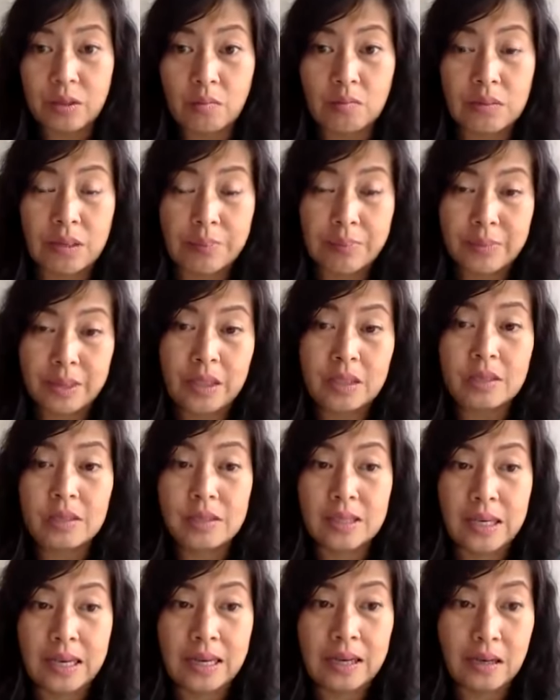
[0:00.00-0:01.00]
trong tâm thức
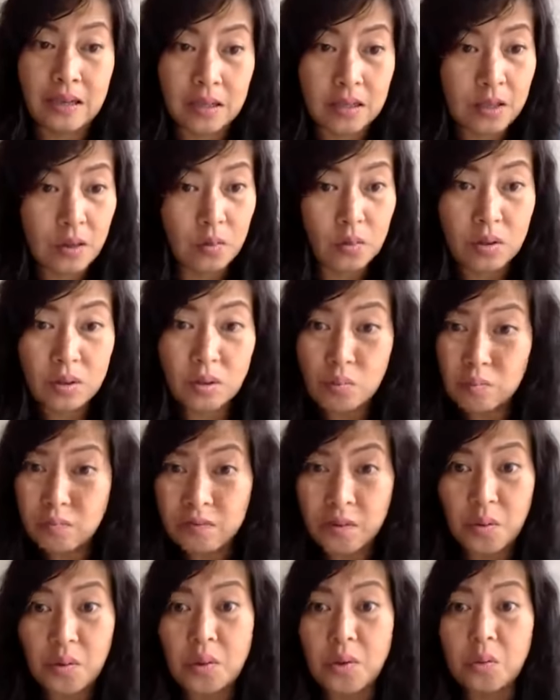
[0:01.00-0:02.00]
người ta là cái câu đó
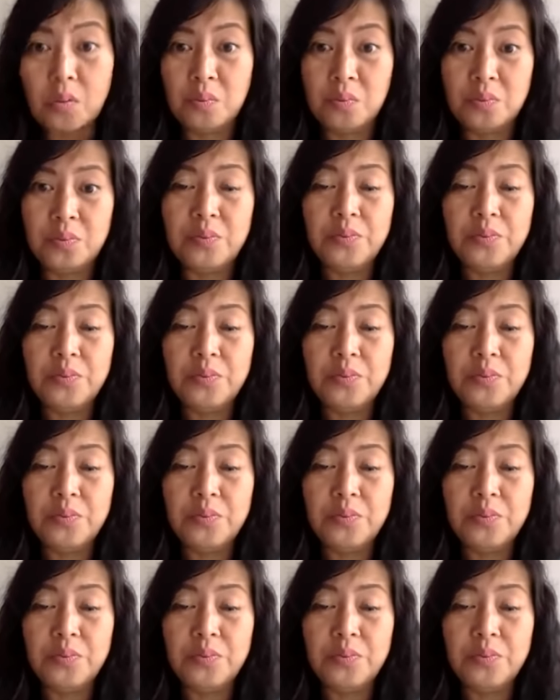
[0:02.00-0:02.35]
đúng vô cùng